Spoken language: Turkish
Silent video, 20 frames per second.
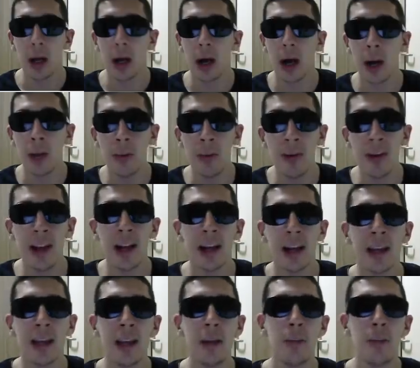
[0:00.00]
Ama ve
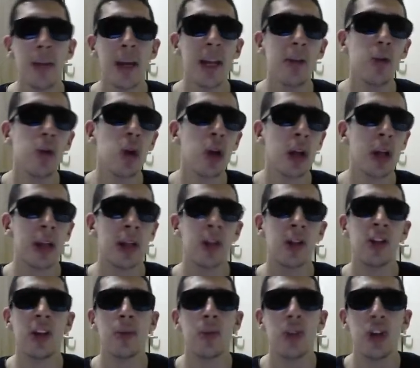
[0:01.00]
lakin benim şu an
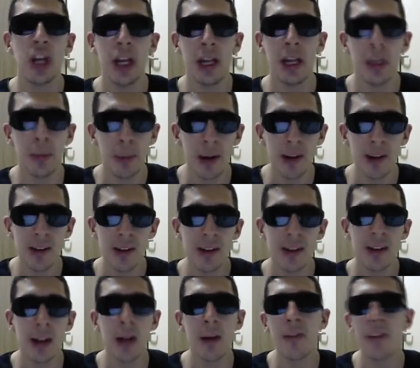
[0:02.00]
anlatacağım şeyi
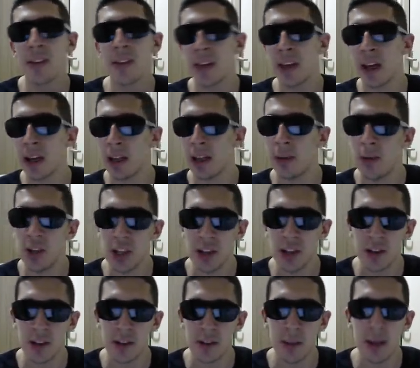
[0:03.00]
yaparsanız daha fazla kar
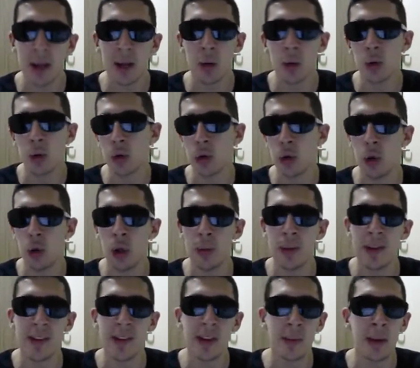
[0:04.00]
edebileceksiniz. Ben onu söylüyorum.
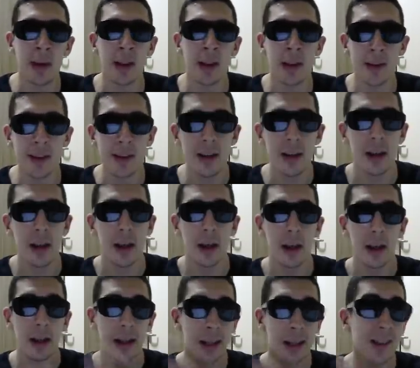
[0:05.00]
Hani zamanınızı
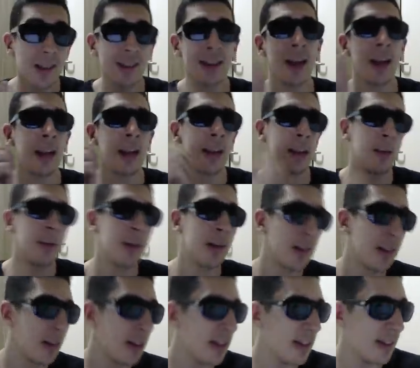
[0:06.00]
nasıl
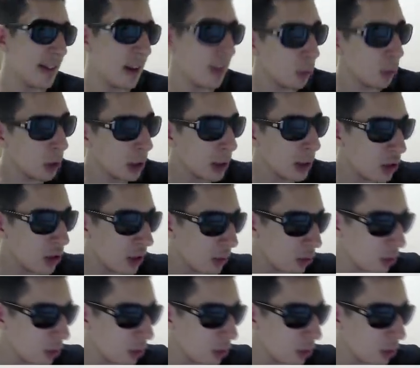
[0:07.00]
değerlendirebilirsiniz? Sizlere bunu anlatacağım.